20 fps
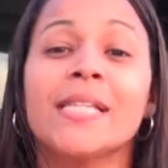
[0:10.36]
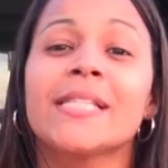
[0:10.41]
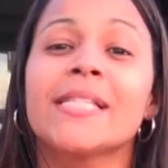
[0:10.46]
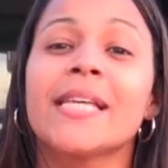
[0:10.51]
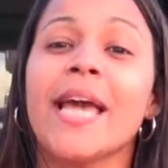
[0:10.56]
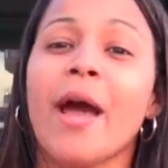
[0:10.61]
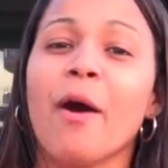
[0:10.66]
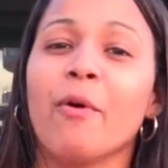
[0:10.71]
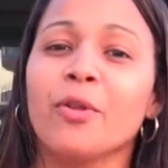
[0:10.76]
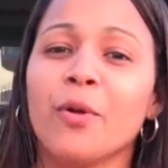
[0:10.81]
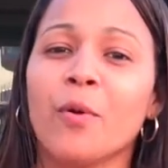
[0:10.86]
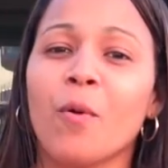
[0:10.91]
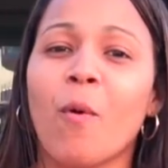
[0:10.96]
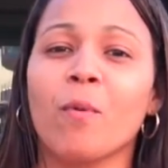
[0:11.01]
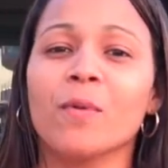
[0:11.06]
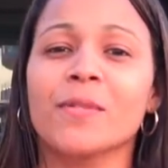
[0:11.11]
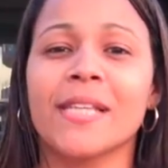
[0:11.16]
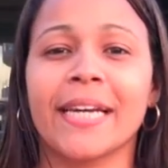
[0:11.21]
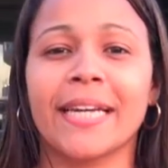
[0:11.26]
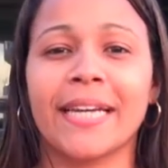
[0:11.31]
se reuniu com
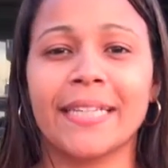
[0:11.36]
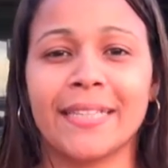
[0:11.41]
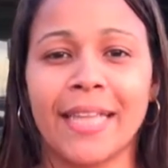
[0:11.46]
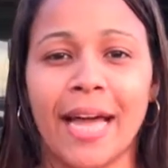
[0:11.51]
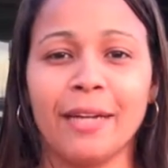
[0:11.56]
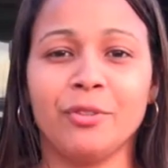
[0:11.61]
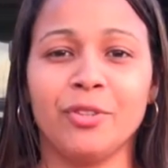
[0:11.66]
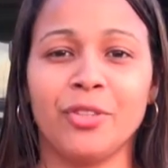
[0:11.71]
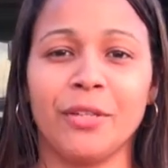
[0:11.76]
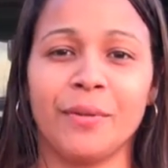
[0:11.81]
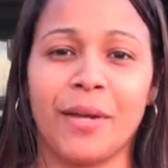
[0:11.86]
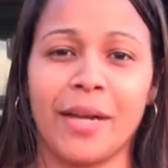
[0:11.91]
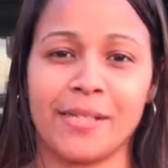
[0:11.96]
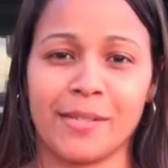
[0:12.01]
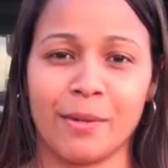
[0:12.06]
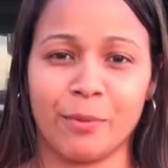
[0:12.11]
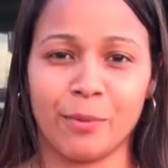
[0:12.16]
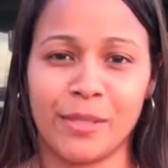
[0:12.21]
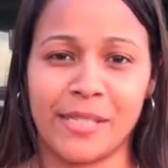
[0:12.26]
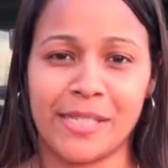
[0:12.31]
o secretário de
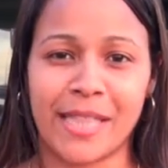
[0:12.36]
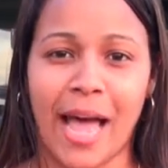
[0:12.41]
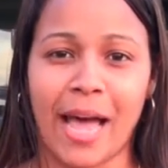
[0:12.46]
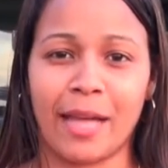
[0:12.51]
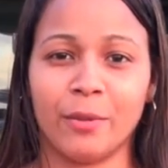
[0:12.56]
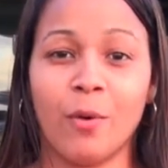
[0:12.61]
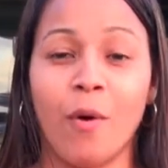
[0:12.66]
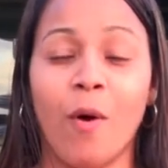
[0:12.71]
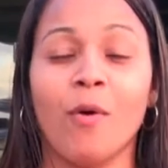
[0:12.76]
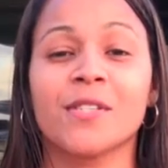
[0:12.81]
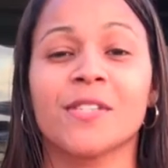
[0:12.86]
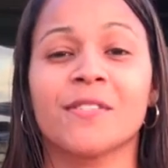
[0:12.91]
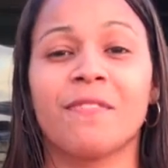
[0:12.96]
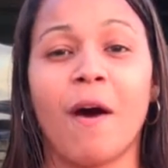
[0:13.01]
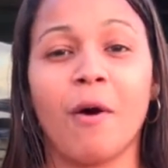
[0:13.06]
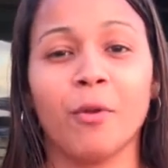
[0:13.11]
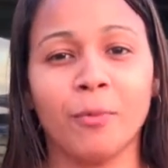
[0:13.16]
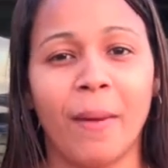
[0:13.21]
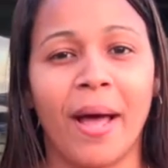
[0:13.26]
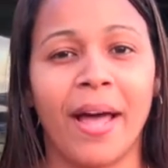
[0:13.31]
Educação do Estado,
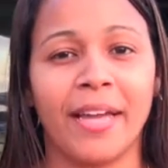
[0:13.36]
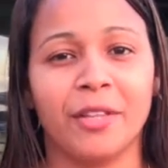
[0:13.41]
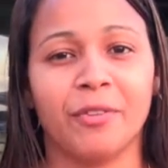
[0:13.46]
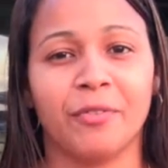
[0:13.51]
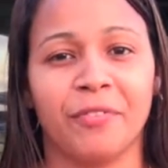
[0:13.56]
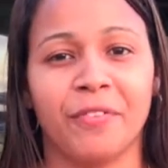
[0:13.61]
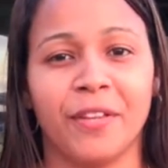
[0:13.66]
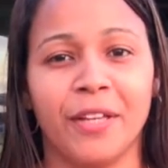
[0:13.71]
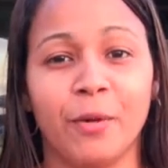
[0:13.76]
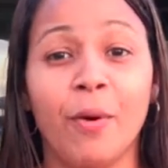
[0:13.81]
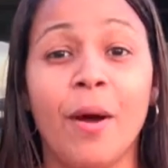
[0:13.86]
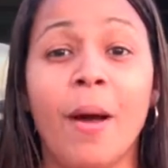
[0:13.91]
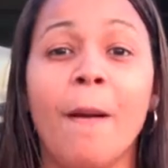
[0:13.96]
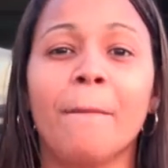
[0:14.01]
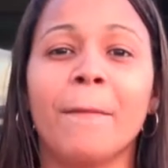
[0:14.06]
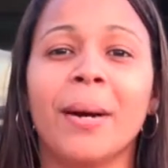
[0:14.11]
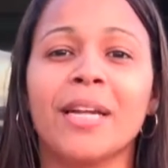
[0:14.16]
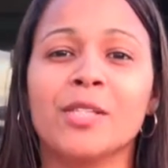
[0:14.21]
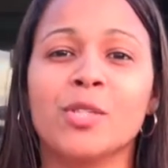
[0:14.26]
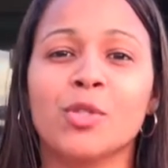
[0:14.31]
Oswaldo Barreto Filho,
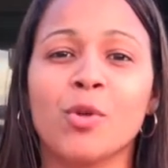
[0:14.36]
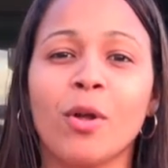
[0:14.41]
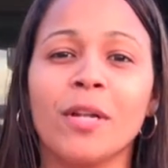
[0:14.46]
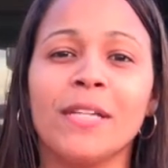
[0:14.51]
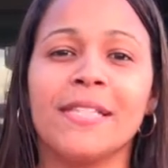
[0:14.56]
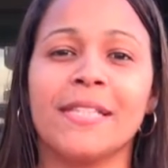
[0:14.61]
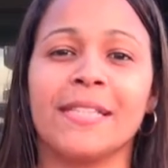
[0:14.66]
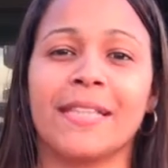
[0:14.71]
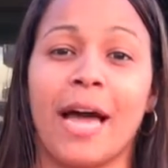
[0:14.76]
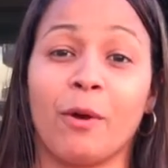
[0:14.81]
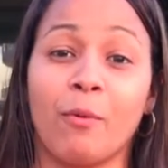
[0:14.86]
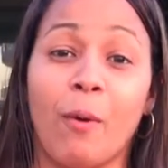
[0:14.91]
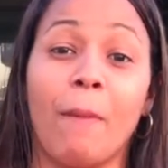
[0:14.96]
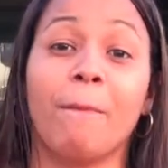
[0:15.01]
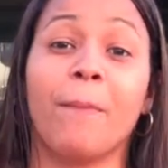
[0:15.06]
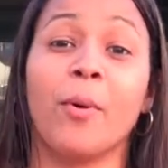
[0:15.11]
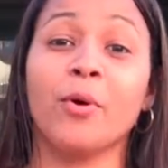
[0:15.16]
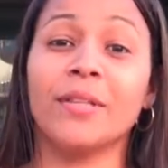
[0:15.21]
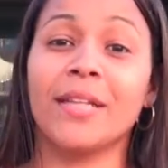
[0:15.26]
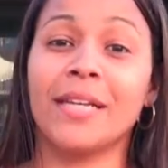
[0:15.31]
para solicitar o
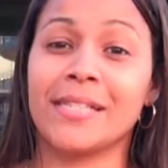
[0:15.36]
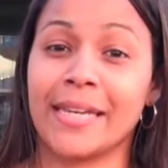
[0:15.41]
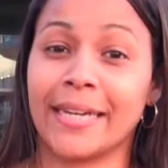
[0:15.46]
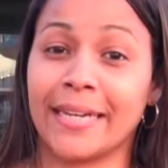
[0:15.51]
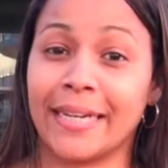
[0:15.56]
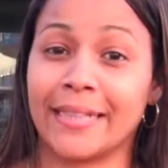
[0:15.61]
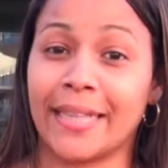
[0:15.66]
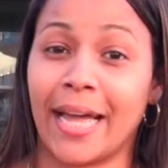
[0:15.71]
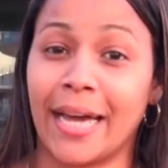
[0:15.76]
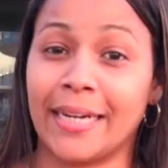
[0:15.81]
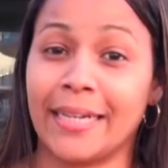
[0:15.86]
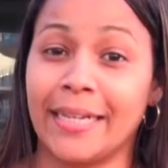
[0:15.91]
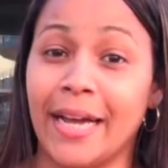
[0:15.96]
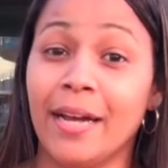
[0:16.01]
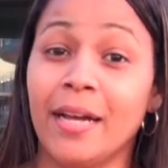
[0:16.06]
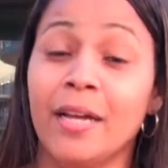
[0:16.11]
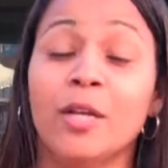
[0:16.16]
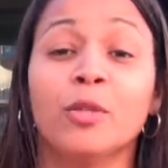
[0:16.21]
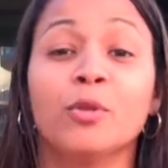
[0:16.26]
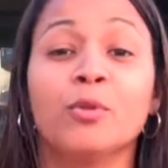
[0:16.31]
apoio da
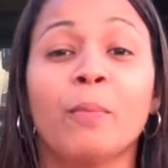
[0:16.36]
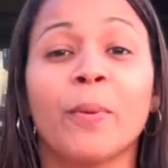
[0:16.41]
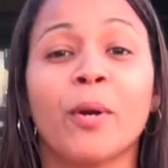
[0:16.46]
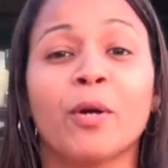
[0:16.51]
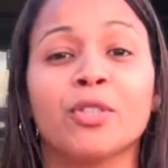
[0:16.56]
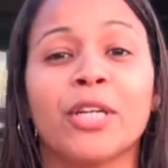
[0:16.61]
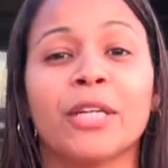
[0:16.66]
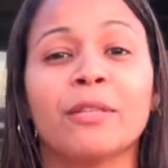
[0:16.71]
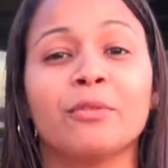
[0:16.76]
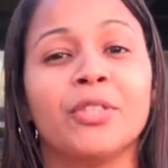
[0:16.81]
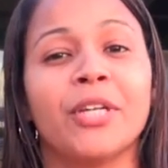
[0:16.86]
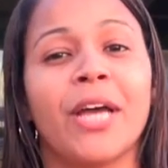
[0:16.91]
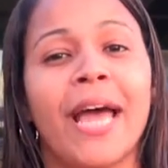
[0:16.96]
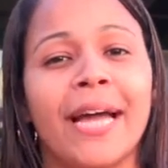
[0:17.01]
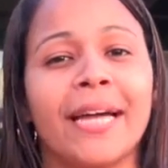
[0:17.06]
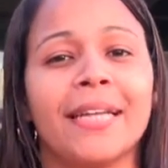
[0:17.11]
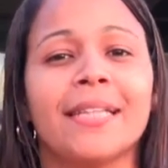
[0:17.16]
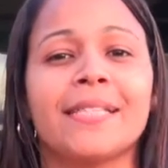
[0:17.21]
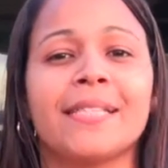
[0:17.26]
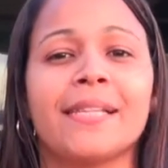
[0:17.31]
secretaria no projeto de
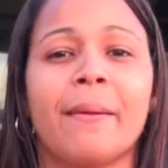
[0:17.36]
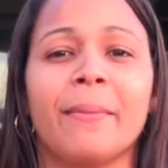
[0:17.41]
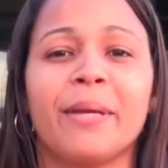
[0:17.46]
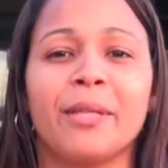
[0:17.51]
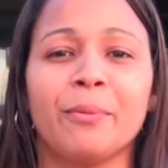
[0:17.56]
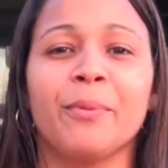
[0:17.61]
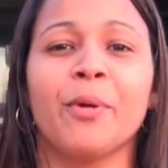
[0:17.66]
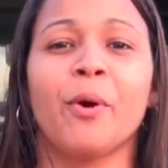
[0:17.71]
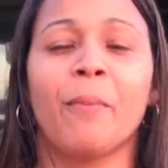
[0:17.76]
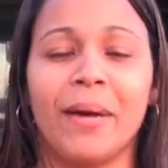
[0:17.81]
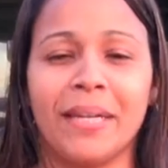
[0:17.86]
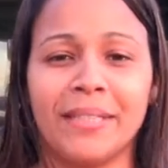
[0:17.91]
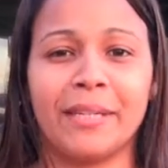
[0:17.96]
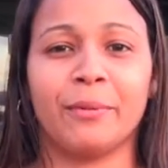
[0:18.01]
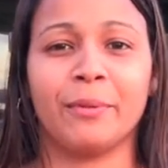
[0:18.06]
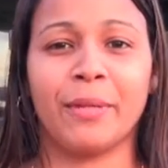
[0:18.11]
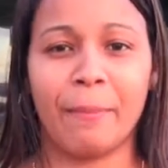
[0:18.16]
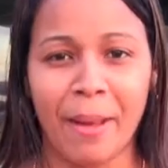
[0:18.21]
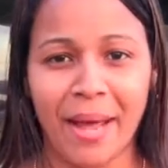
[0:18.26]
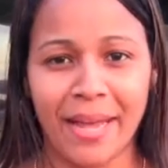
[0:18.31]
recadastramento
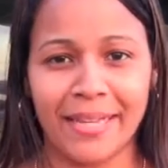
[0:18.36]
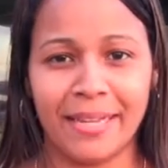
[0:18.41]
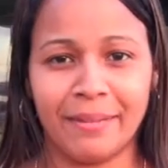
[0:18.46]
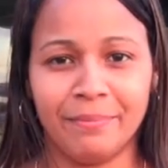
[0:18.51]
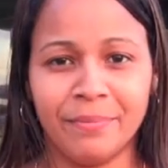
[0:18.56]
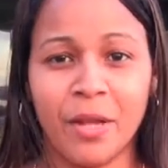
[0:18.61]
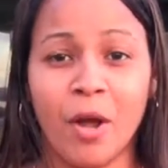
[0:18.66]
biométrico na Bahia.